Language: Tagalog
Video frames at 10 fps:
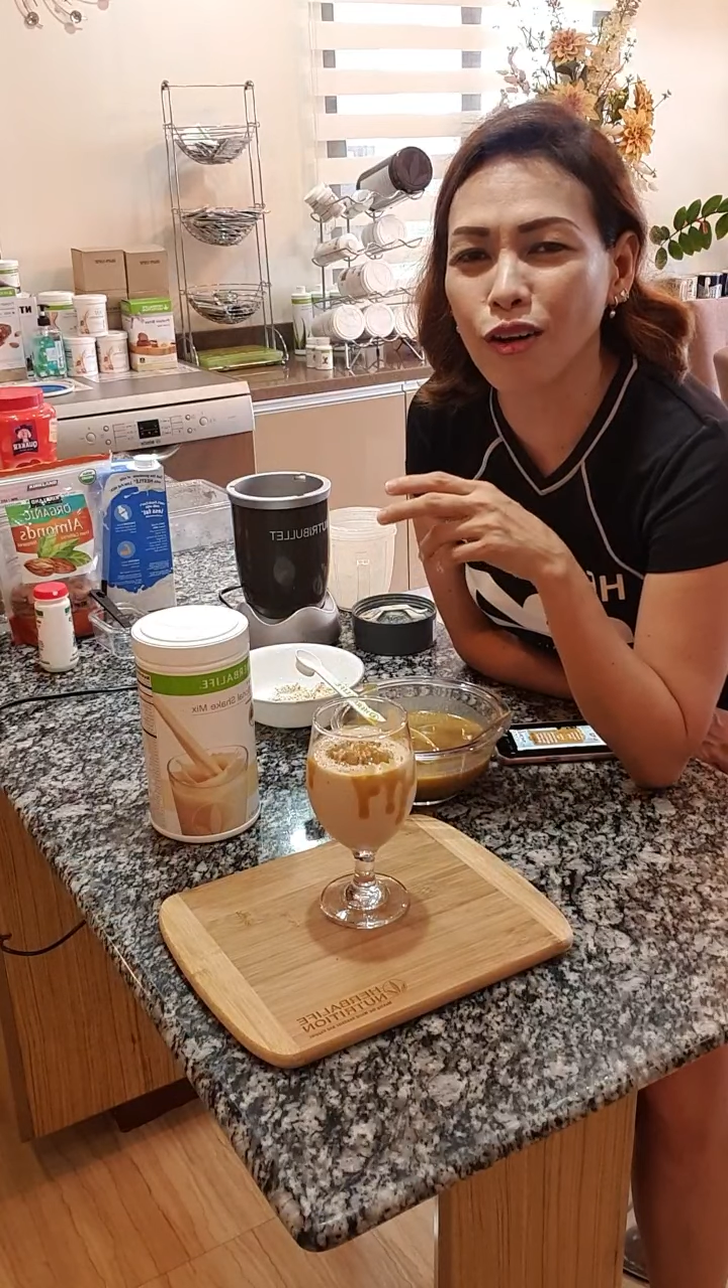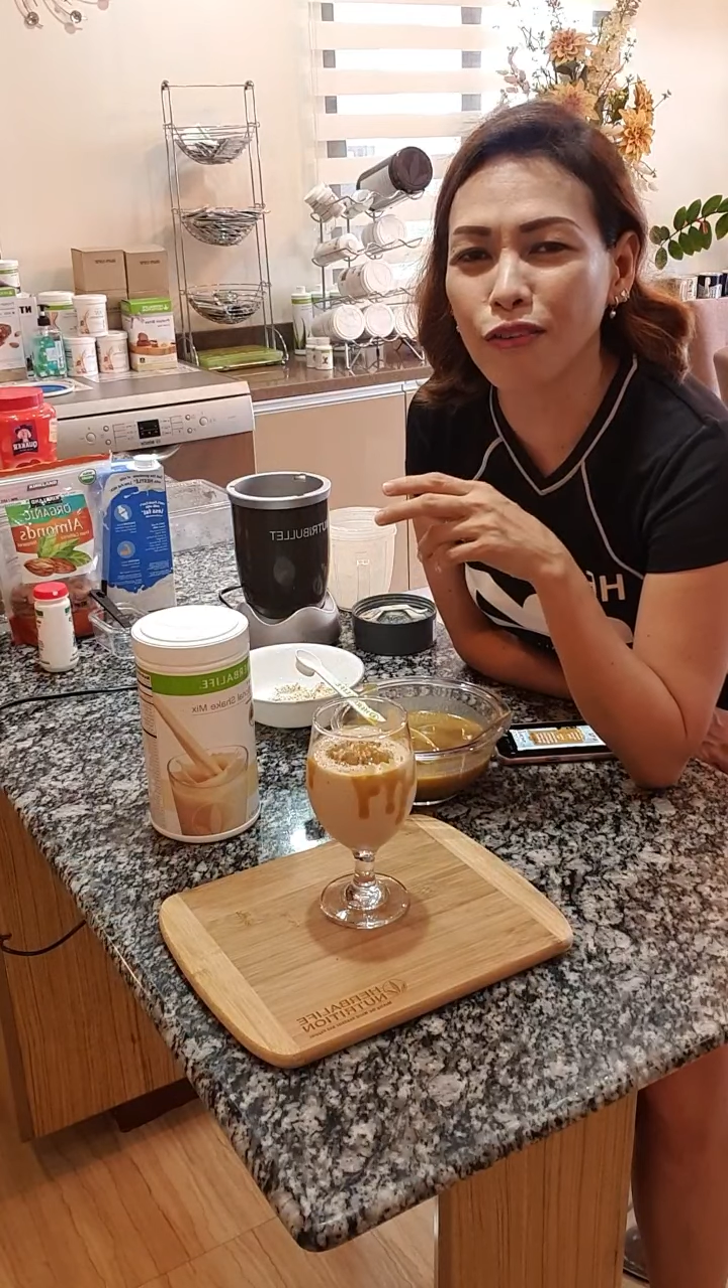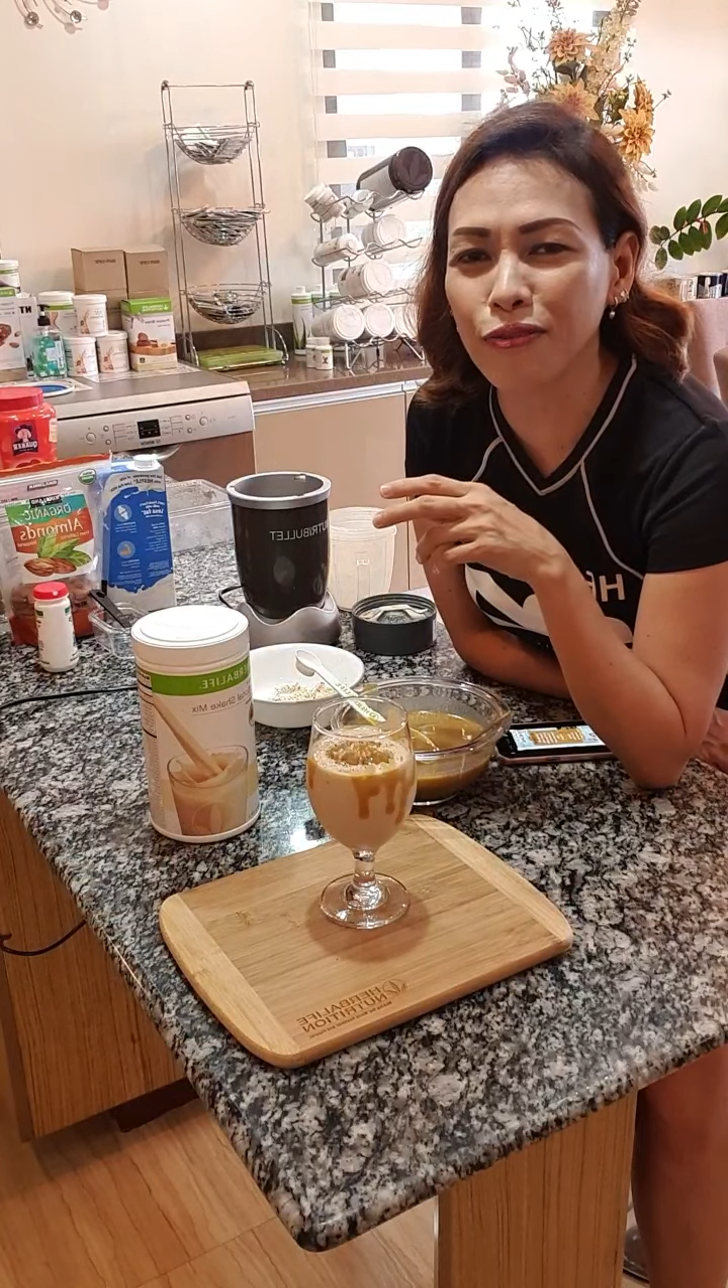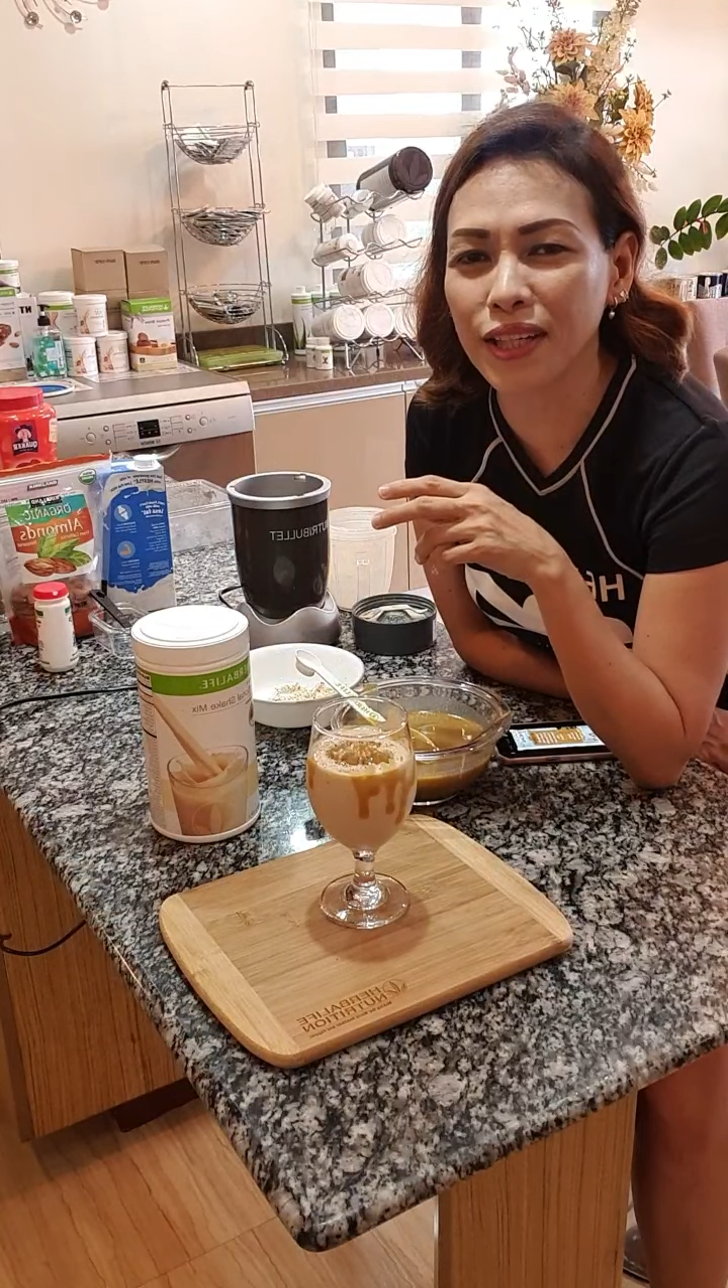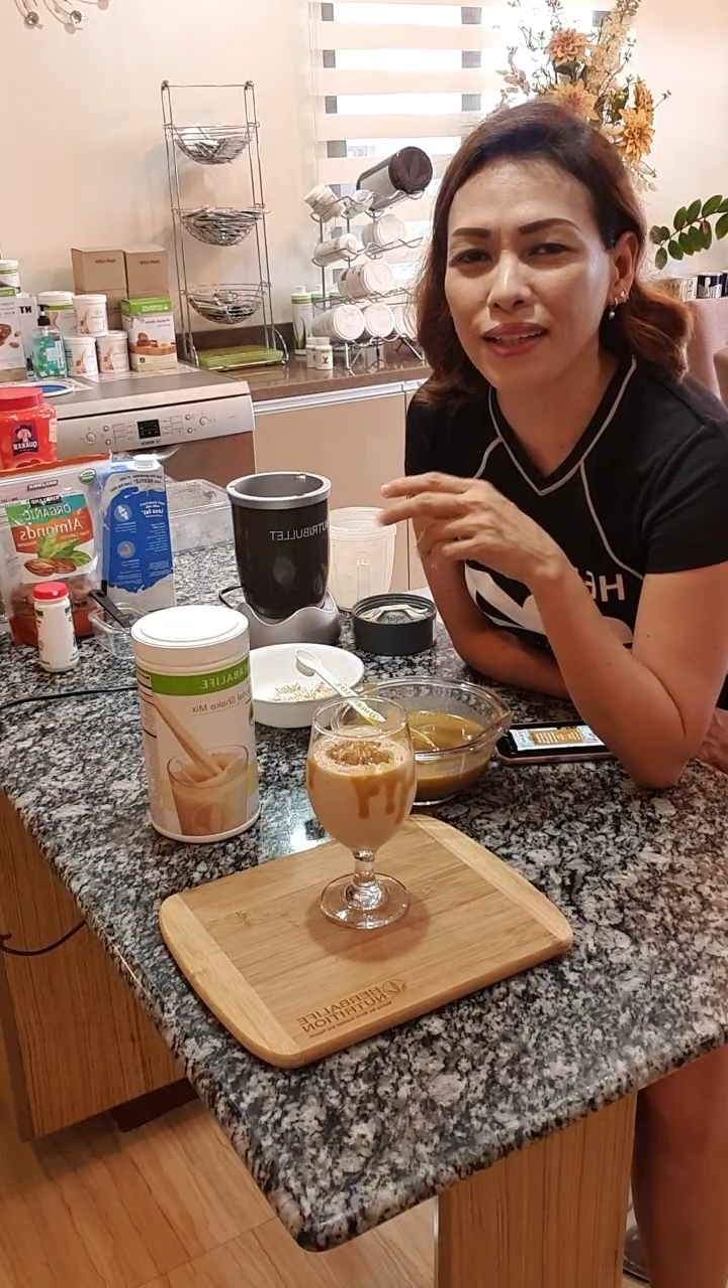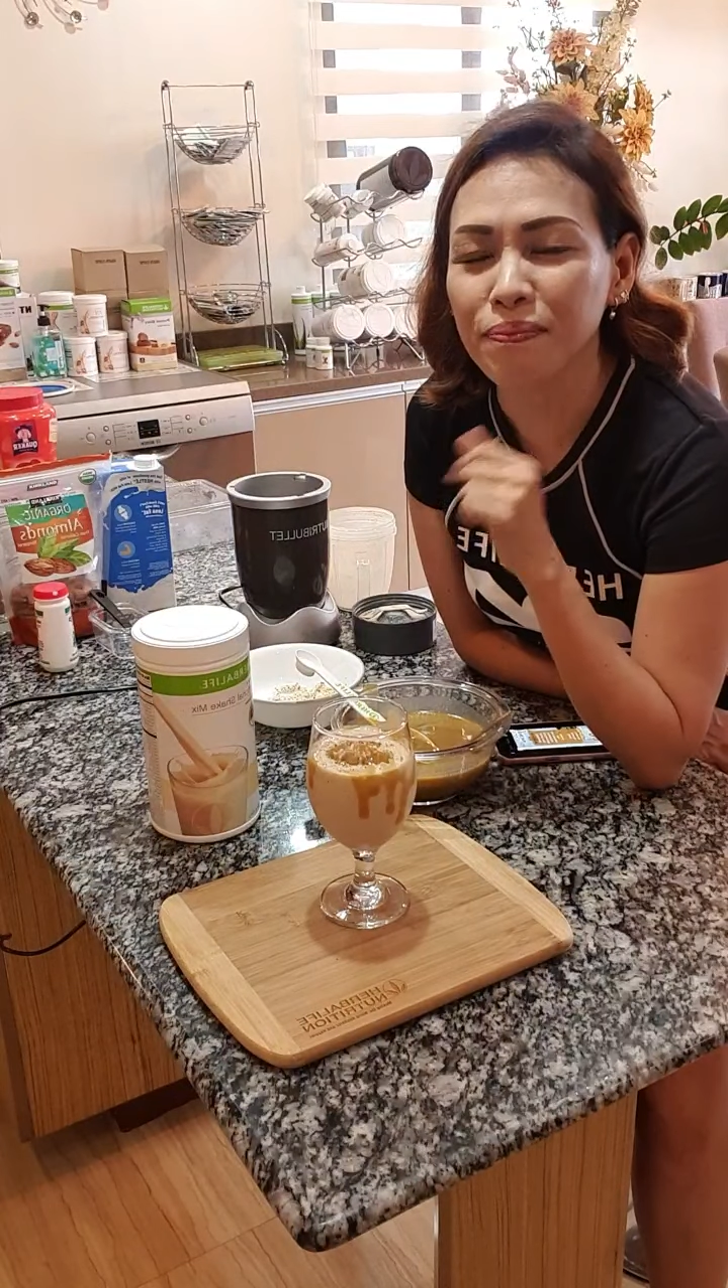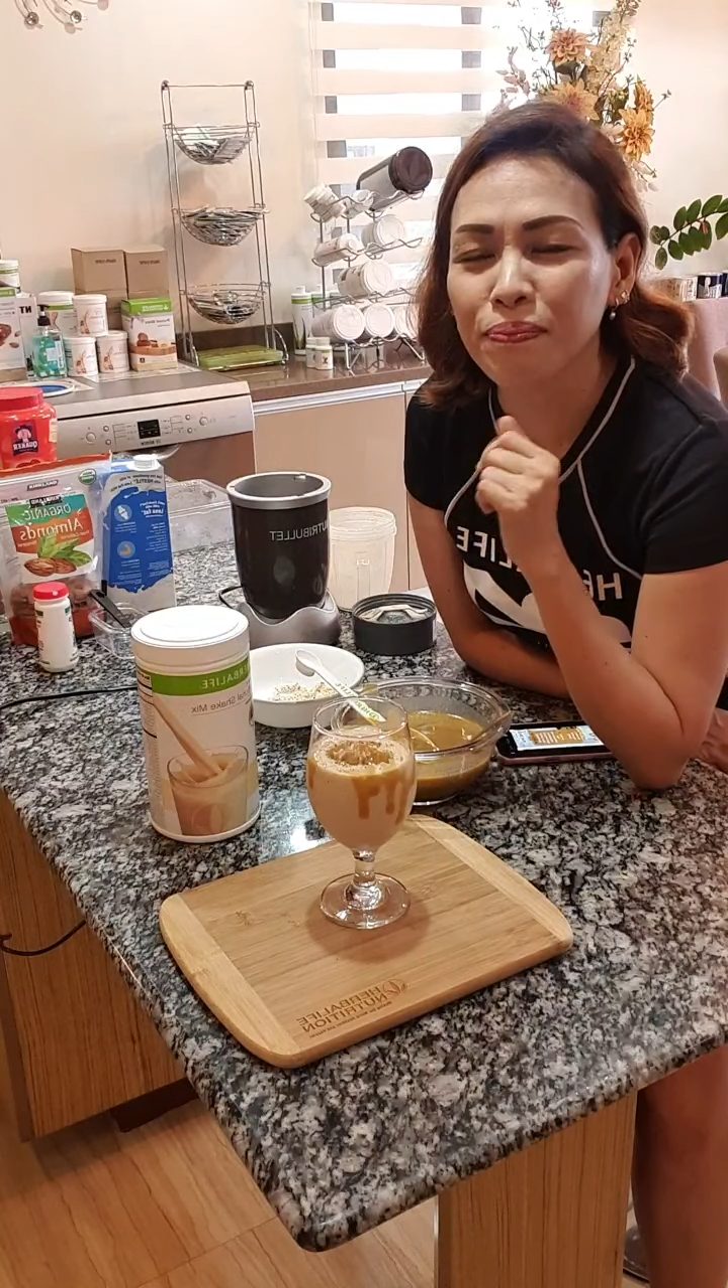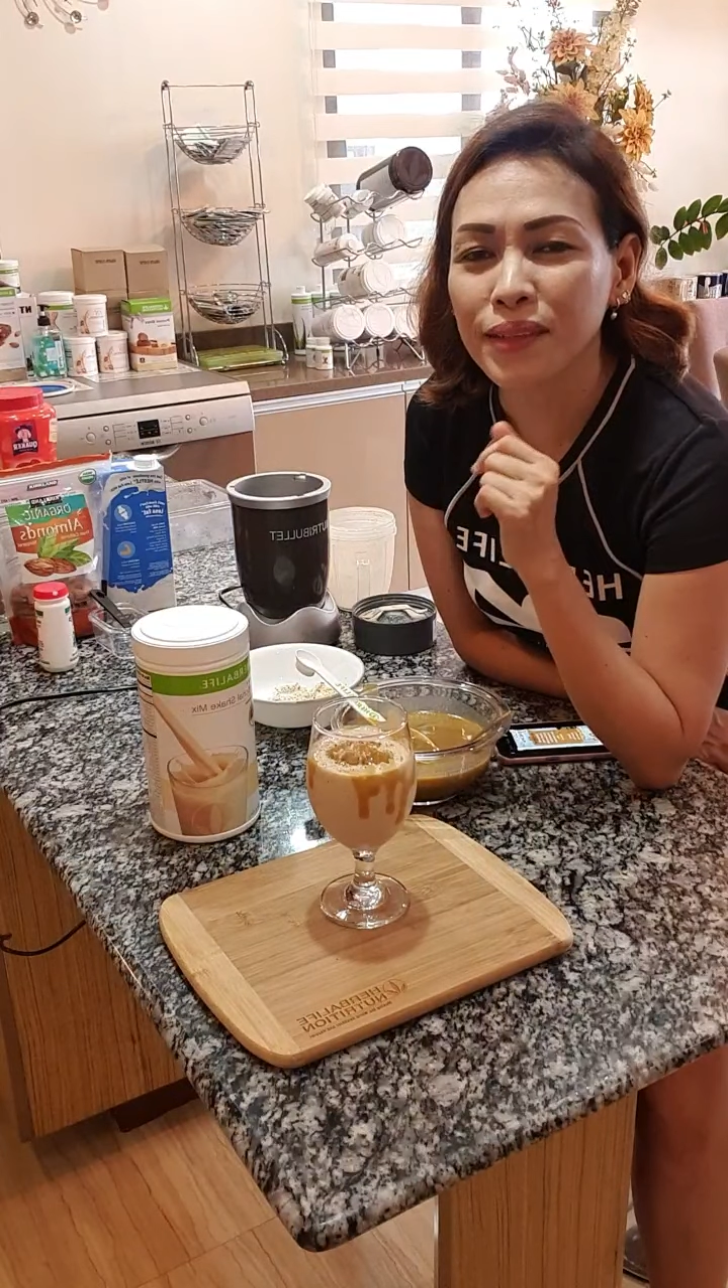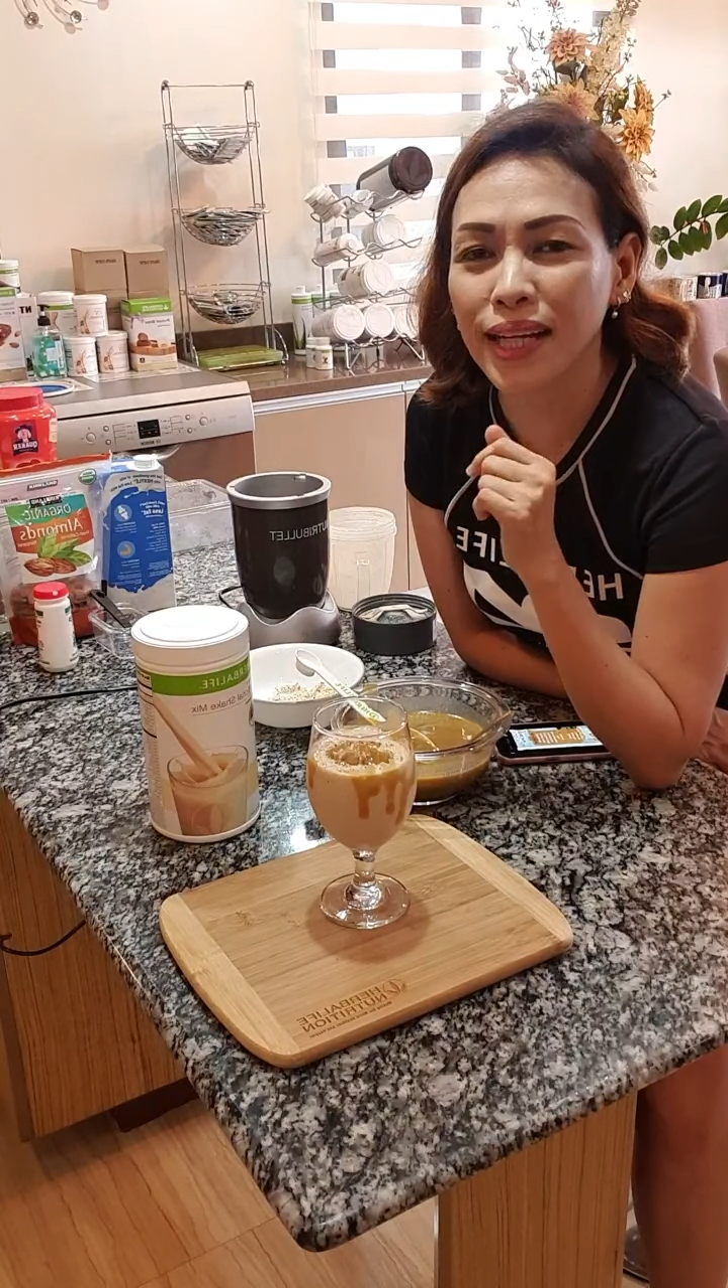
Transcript: coffee